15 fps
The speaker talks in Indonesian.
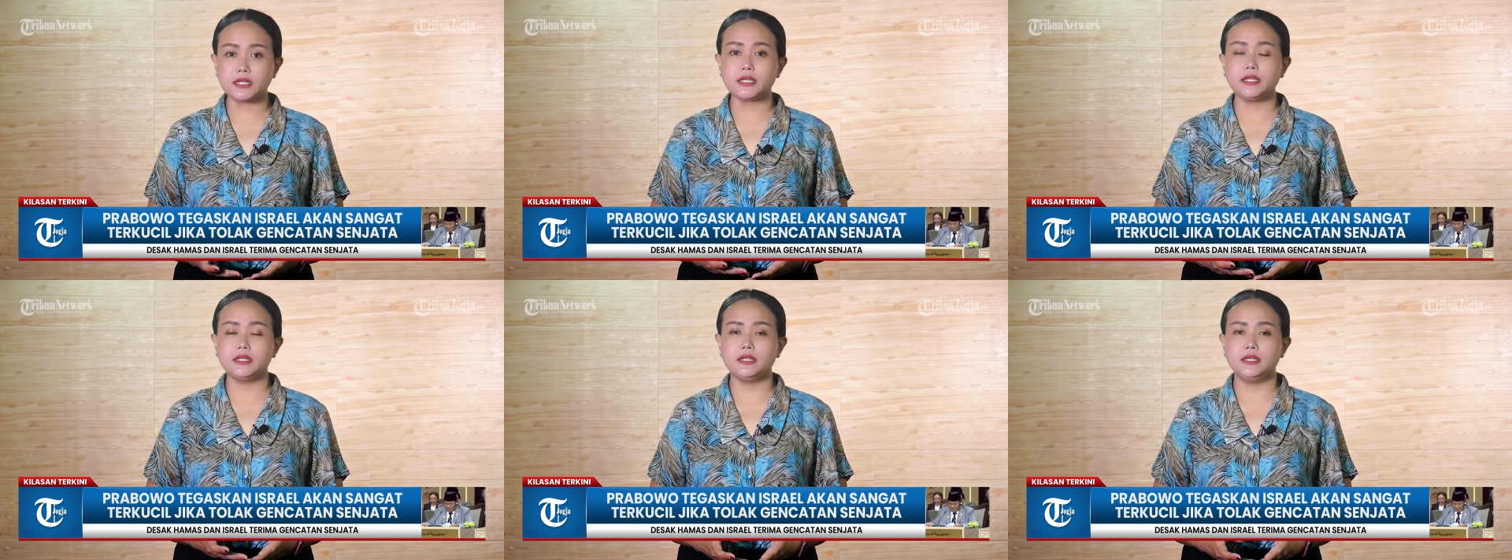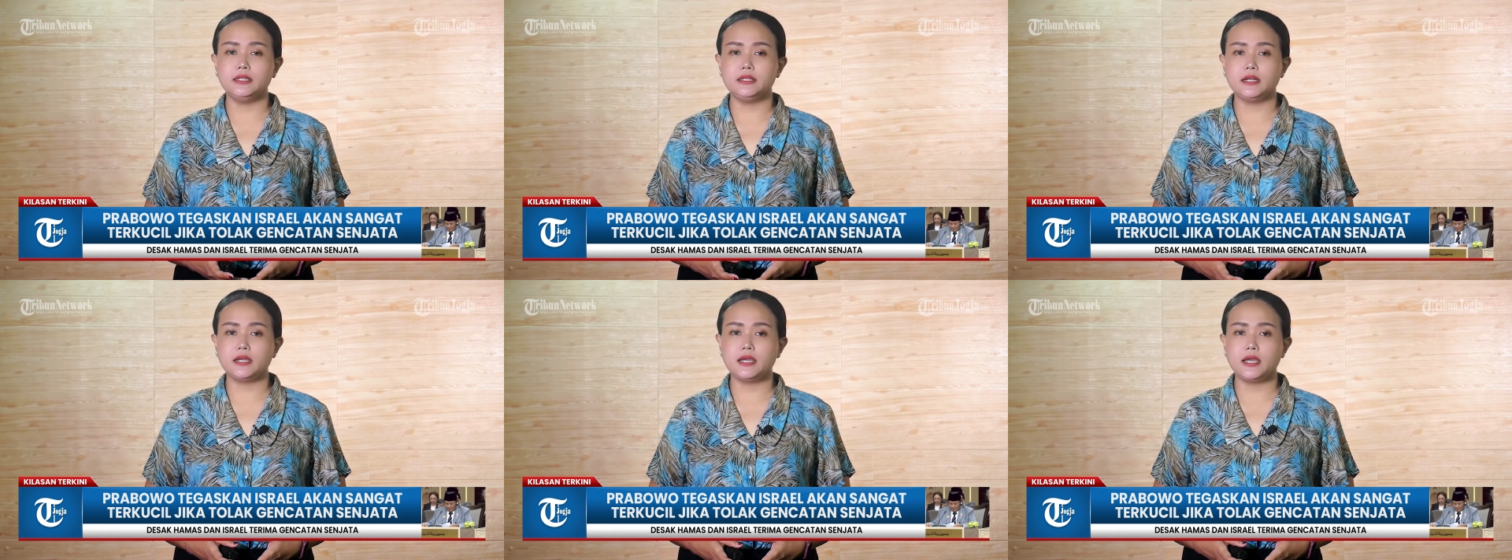terkini
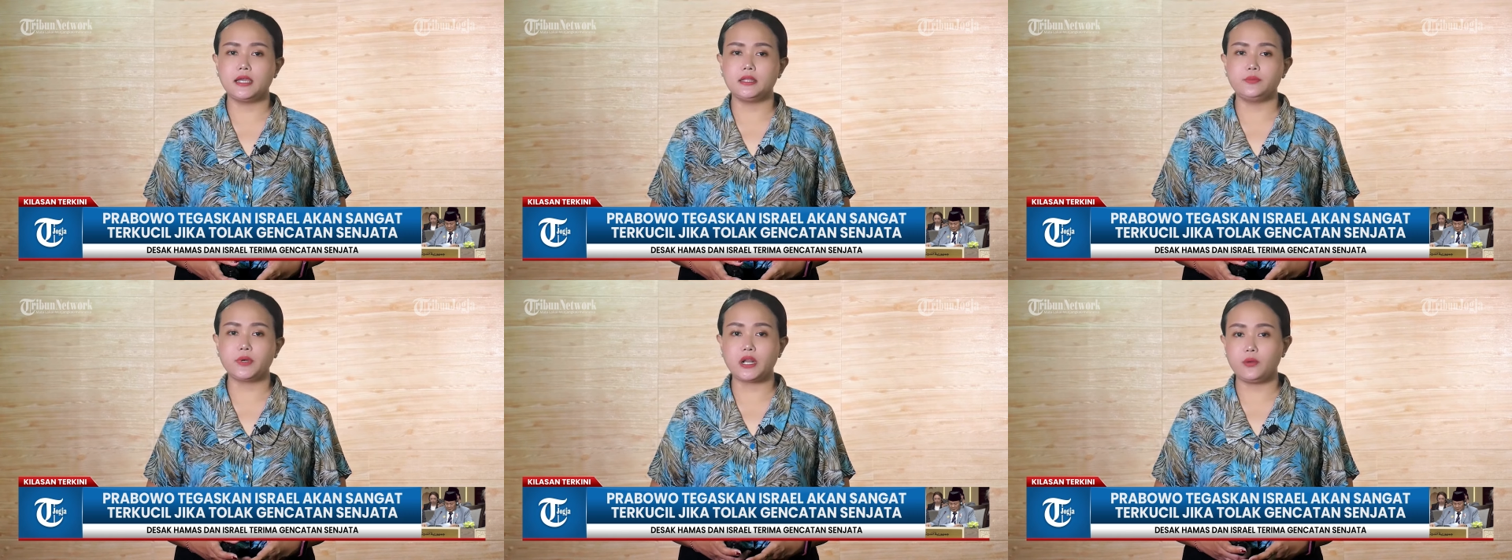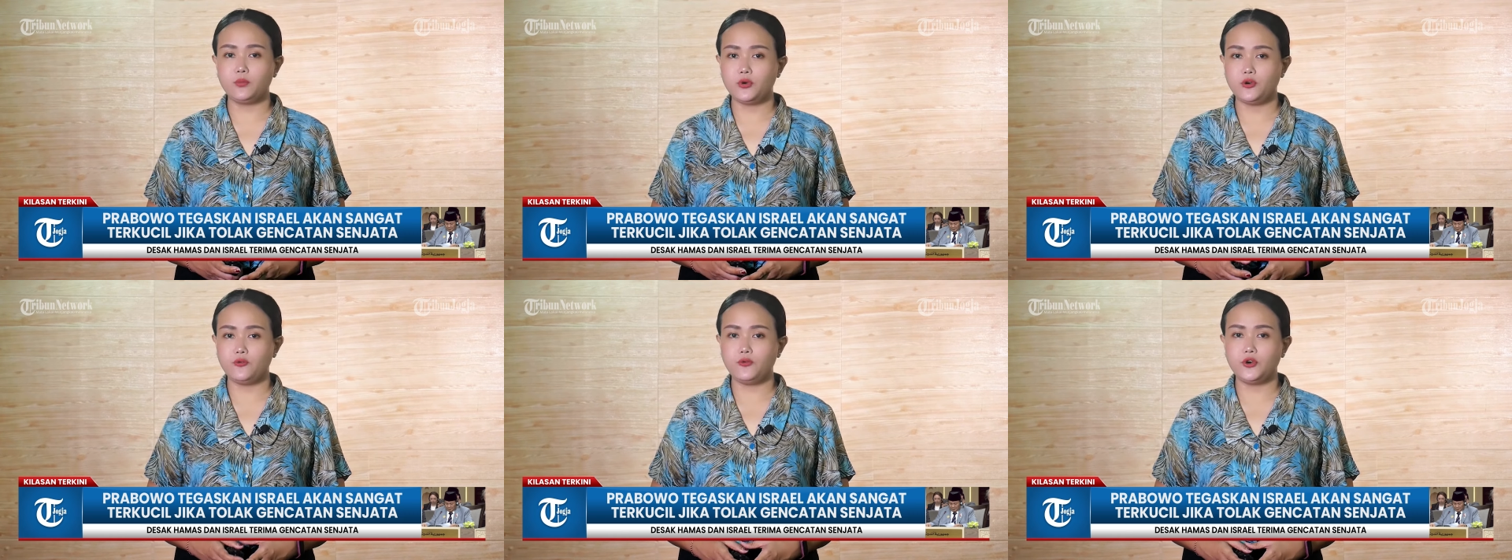terkait
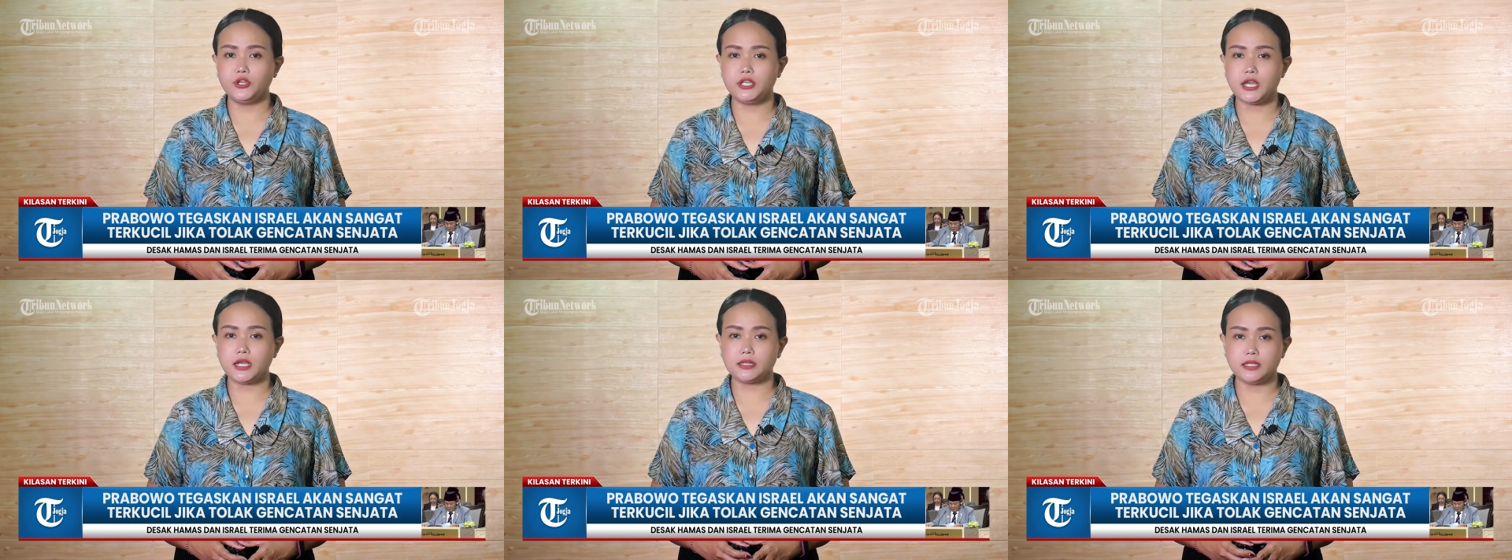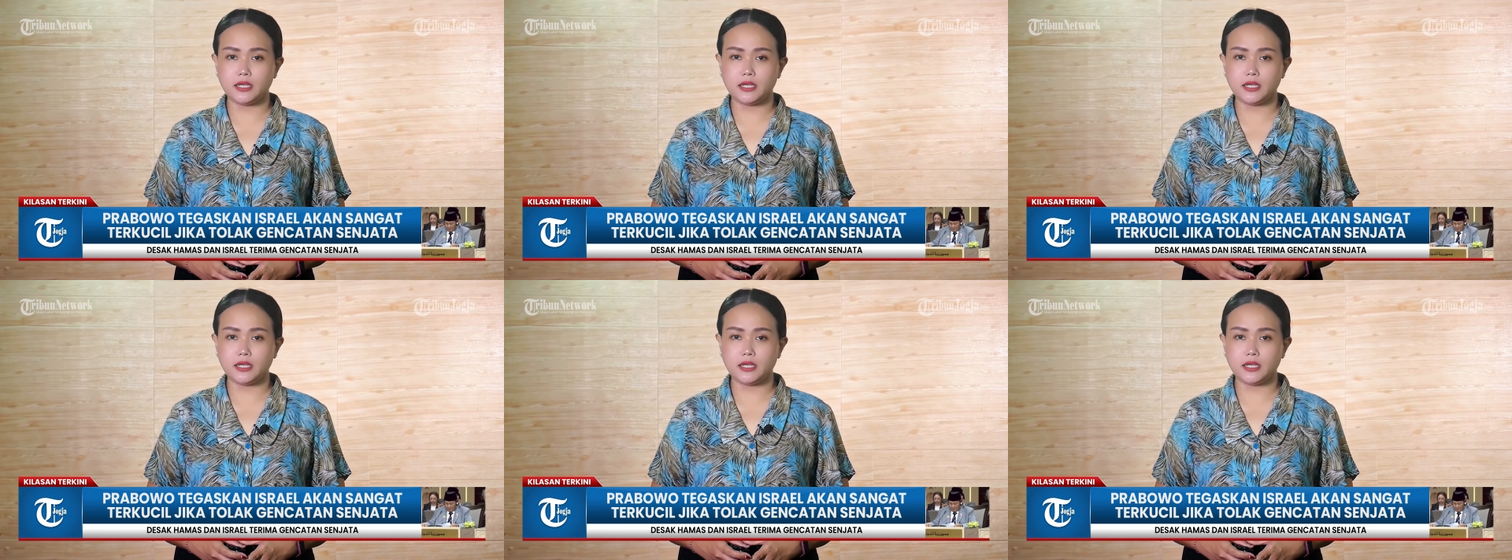Prabowo yang